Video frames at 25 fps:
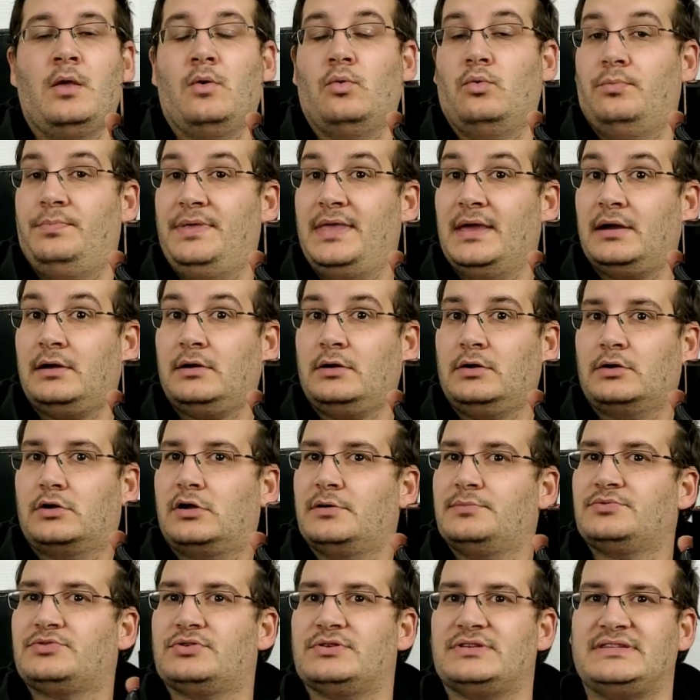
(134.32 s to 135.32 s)
ou bien
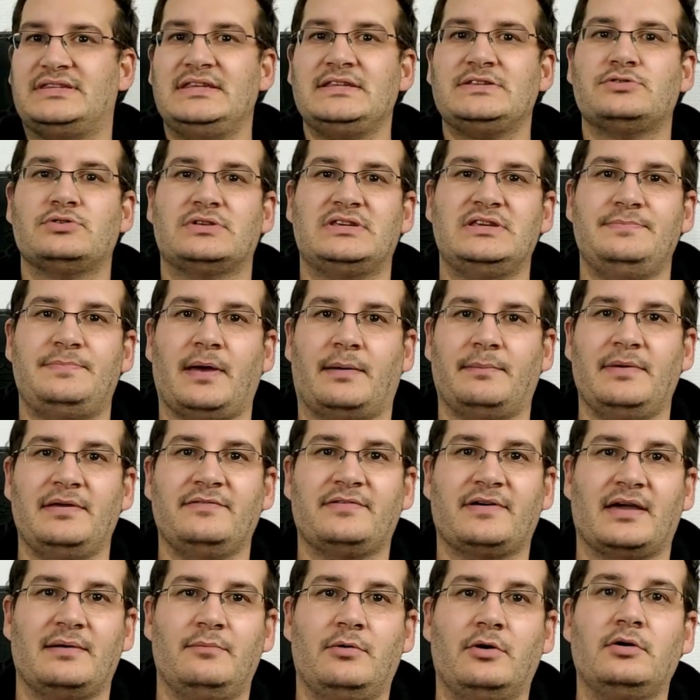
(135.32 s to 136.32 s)
comme ceci, ce qui permet
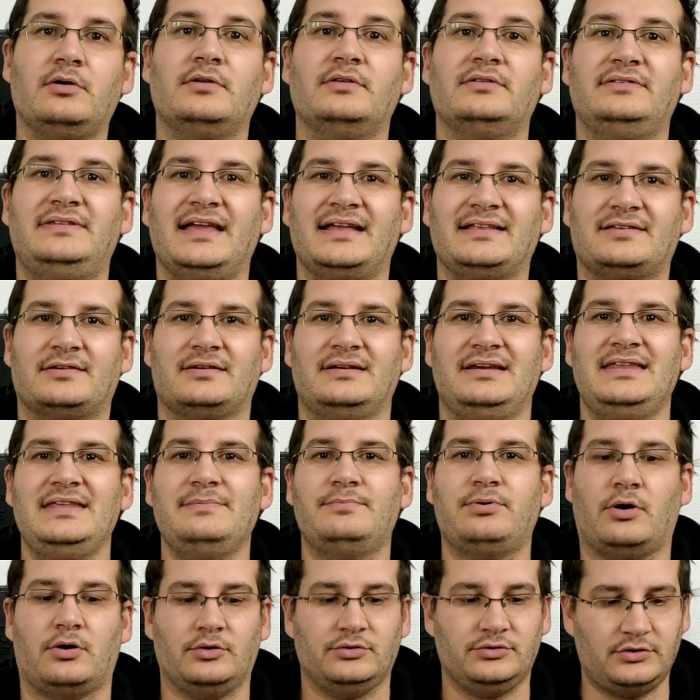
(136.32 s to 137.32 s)
vraiment d'être
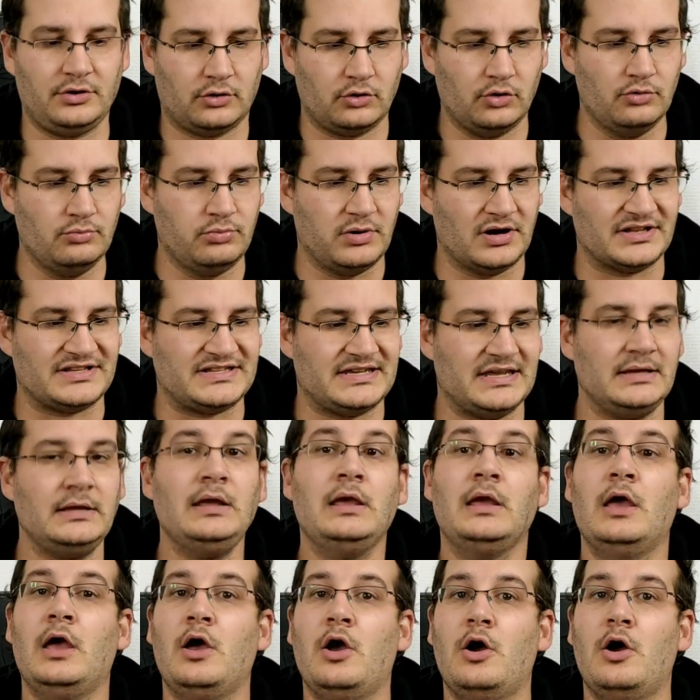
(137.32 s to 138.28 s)
libre dans le boîtier